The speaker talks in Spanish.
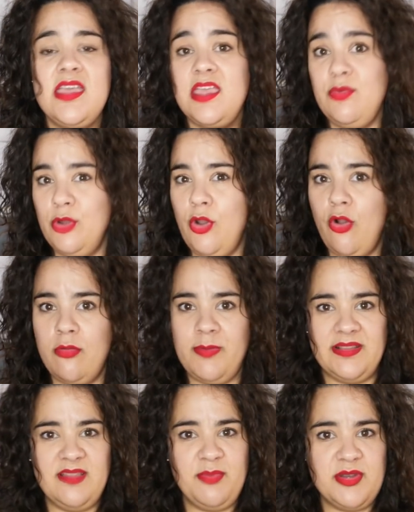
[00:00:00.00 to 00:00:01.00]
y bueno, os
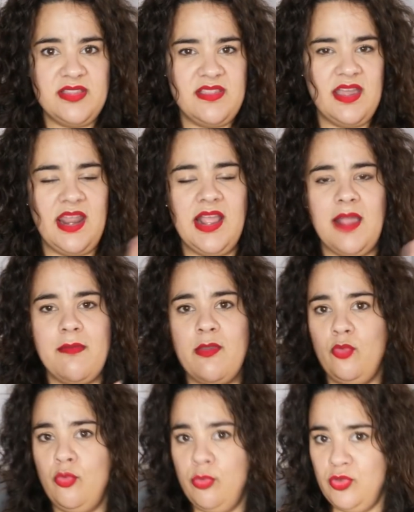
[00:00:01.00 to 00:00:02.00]
compartí por Instagram que había,
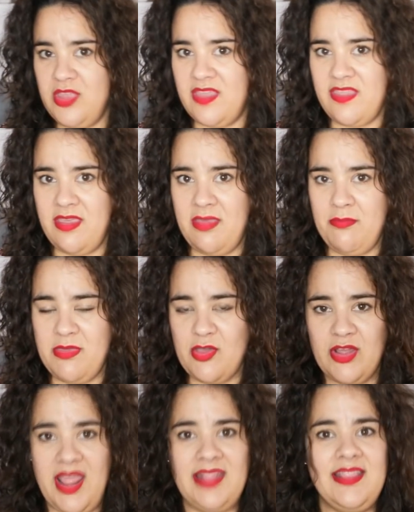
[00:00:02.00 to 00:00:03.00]
hubo un día de
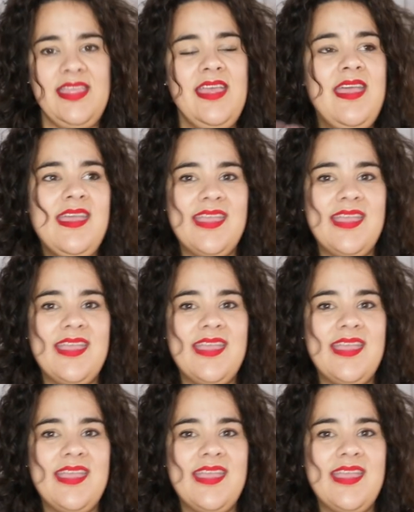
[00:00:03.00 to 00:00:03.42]
envío gratis,